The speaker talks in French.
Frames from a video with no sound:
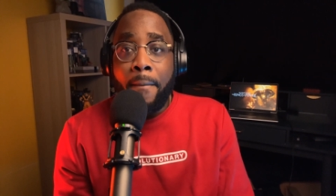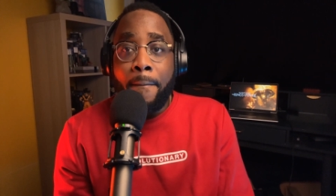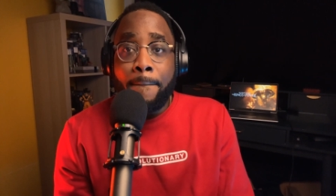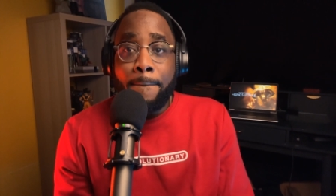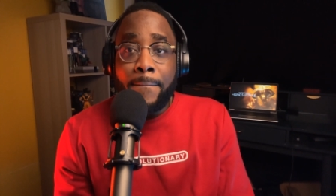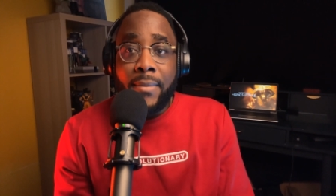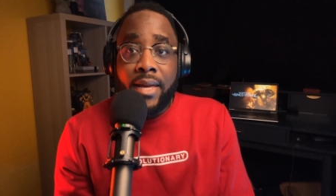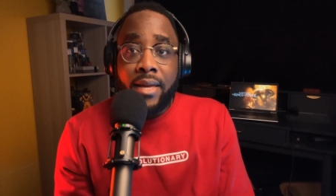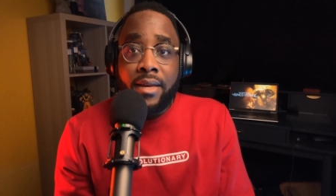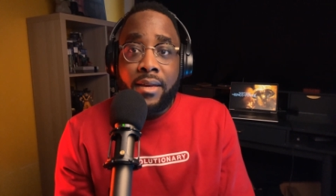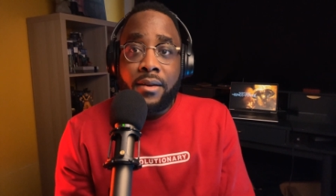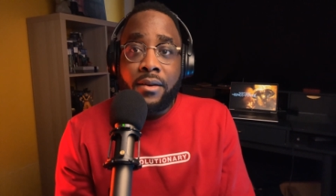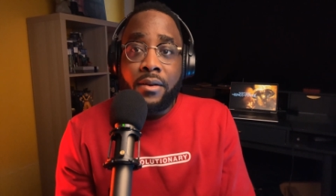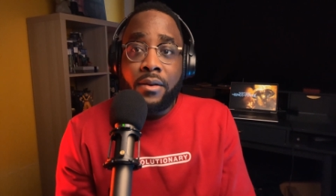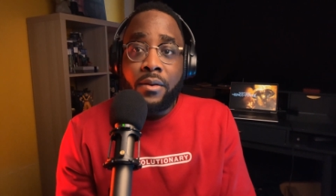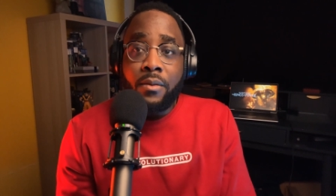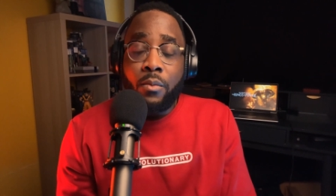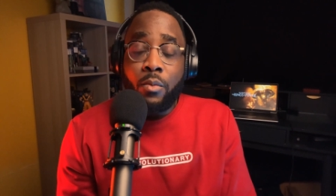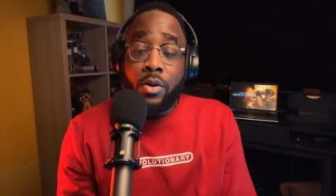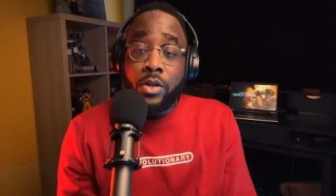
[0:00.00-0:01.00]
mais
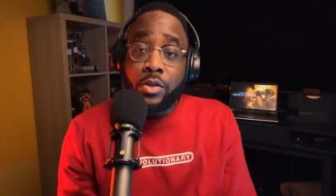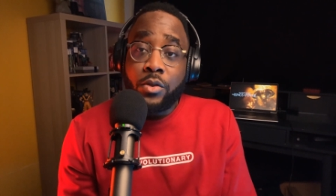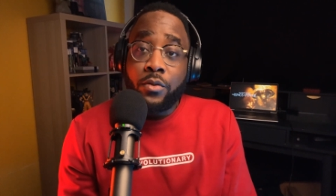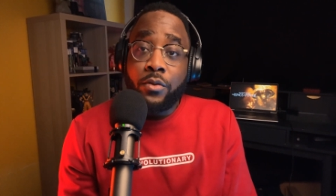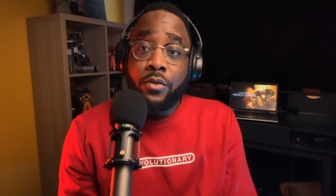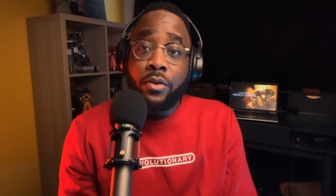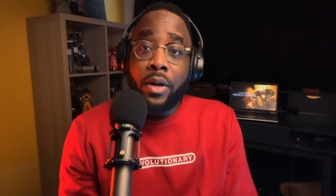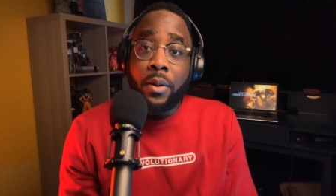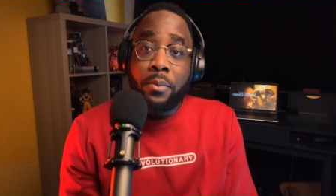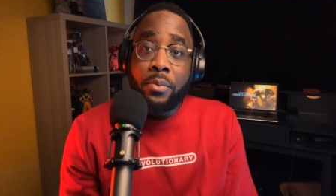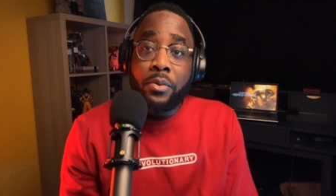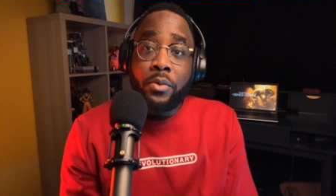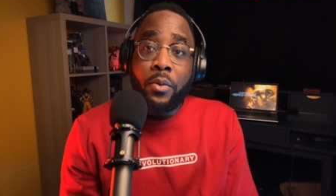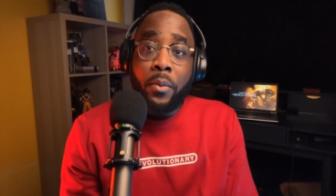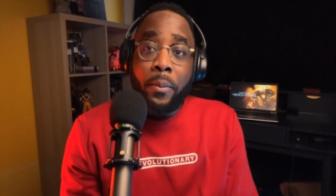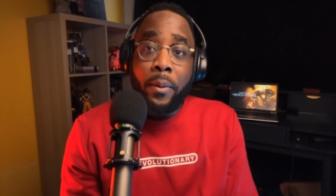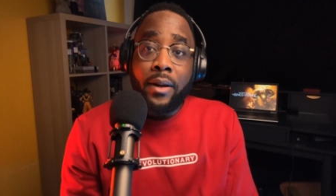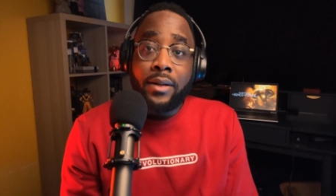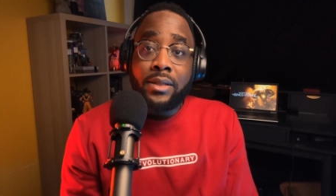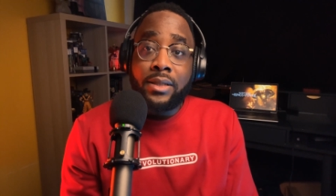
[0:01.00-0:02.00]
euh, moi je ferai plutôt
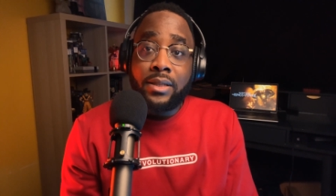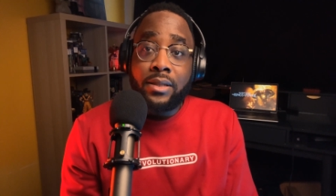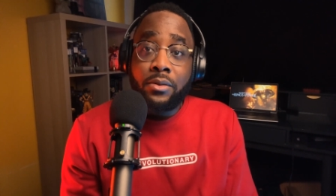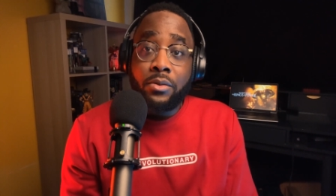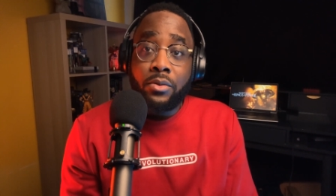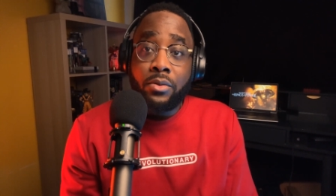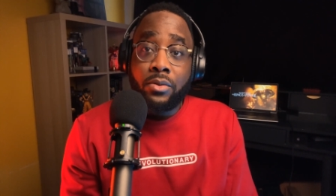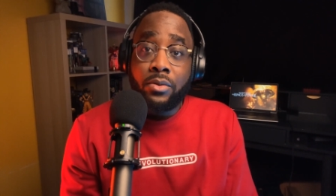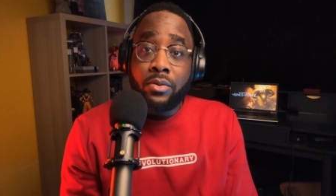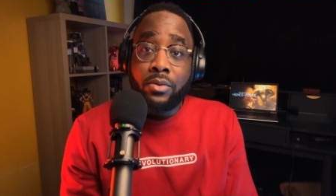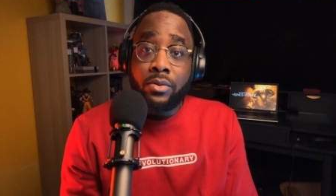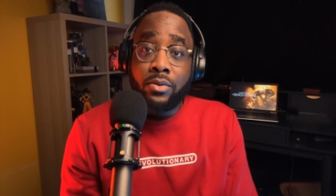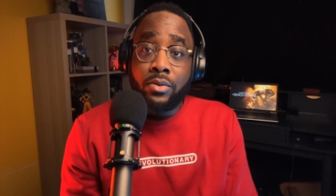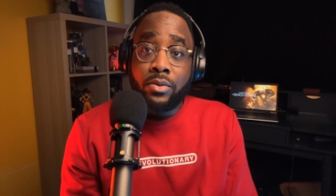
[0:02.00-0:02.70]
partie de